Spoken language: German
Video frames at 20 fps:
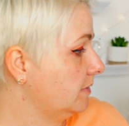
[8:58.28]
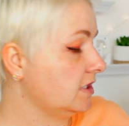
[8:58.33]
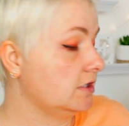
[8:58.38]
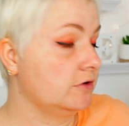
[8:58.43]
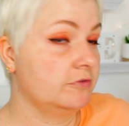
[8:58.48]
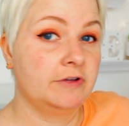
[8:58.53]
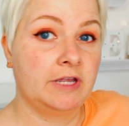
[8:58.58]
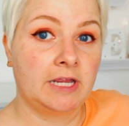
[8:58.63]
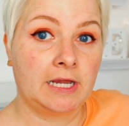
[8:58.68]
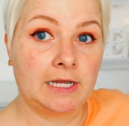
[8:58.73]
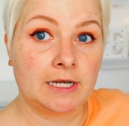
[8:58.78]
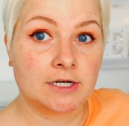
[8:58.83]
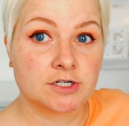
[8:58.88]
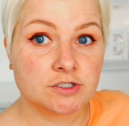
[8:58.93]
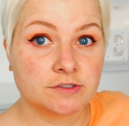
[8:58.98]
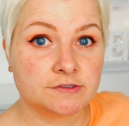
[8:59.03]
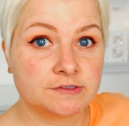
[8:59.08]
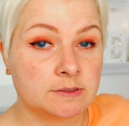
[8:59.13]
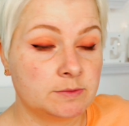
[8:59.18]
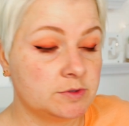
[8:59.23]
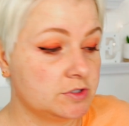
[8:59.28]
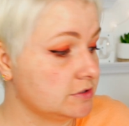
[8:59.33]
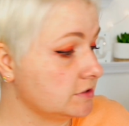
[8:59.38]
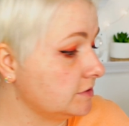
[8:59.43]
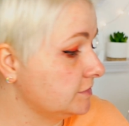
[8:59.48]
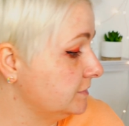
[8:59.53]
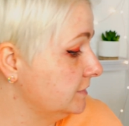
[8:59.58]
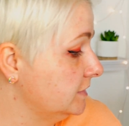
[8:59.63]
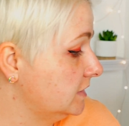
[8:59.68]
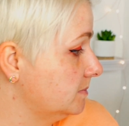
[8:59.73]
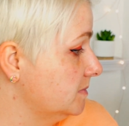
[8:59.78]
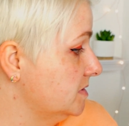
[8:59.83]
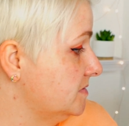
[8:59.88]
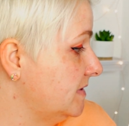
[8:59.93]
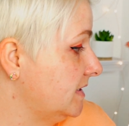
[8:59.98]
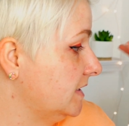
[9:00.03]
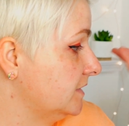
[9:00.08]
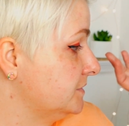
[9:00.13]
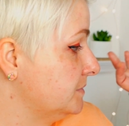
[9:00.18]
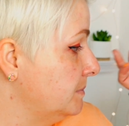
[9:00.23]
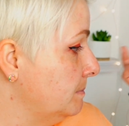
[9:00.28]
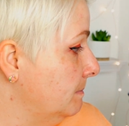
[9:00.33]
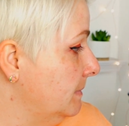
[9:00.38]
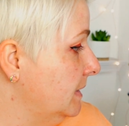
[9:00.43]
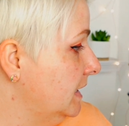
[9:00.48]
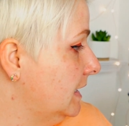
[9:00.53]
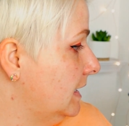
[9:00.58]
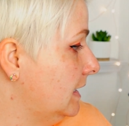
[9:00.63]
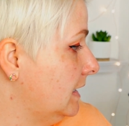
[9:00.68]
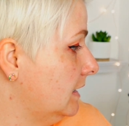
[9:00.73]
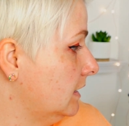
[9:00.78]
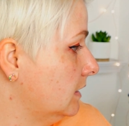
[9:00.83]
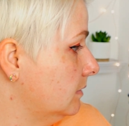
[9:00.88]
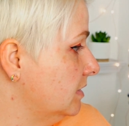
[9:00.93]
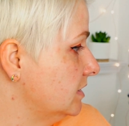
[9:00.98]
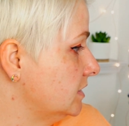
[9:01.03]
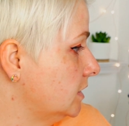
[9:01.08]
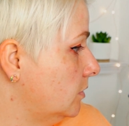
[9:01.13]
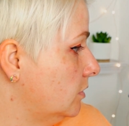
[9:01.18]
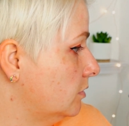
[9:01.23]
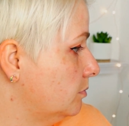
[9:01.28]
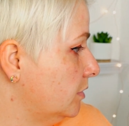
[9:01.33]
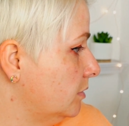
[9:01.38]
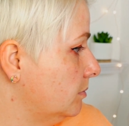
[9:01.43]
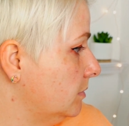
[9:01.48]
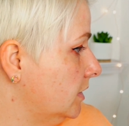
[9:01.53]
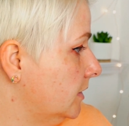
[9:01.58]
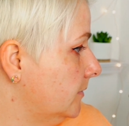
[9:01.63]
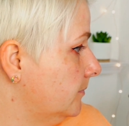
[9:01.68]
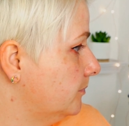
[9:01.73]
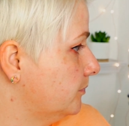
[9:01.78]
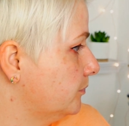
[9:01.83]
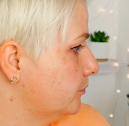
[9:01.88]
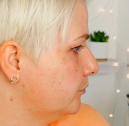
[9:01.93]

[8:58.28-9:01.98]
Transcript: meiner Fake Lashes nehme ich euch jetzt nicht mit, weil das mega lange mal dauert bei mir.